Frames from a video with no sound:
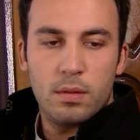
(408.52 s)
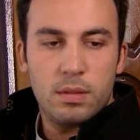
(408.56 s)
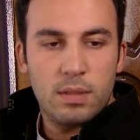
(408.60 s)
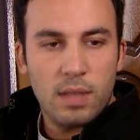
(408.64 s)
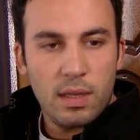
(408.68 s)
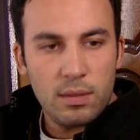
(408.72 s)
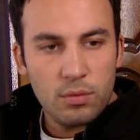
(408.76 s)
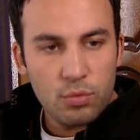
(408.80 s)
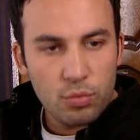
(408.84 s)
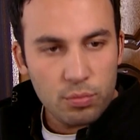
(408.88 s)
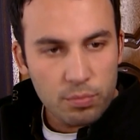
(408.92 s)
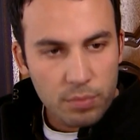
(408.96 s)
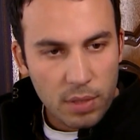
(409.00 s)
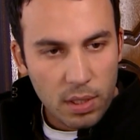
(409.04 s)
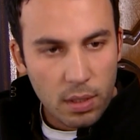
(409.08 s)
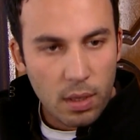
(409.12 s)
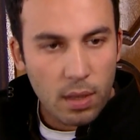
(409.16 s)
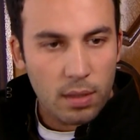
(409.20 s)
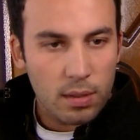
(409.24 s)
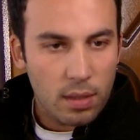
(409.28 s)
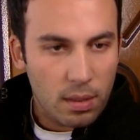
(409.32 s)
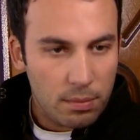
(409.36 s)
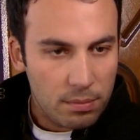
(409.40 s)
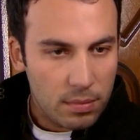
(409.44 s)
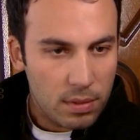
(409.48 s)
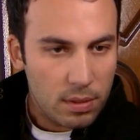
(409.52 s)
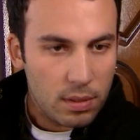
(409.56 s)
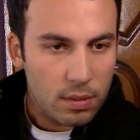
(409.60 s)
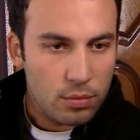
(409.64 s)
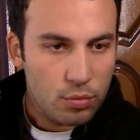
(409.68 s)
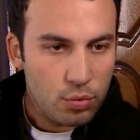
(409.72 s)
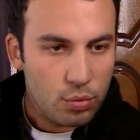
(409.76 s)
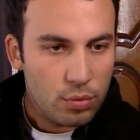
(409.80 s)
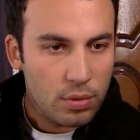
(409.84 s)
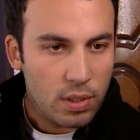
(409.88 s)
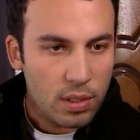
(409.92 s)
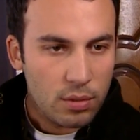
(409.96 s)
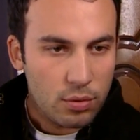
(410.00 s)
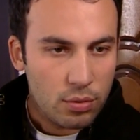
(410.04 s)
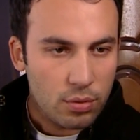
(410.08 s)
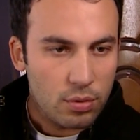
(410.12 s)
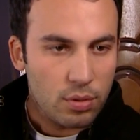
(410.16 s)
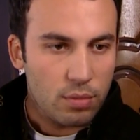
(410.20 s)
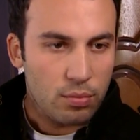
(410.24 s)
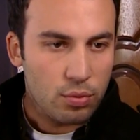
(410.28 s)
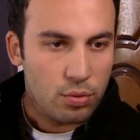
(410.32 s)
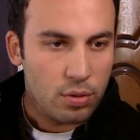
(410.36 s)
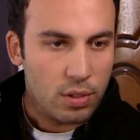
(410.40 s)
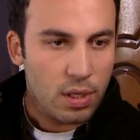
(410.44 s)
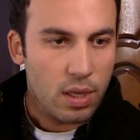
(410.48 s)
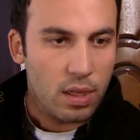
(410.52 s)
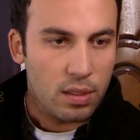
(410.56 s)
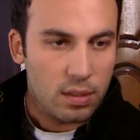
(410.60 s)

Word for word: Sen dün ben annemlere düğünden sonra da burada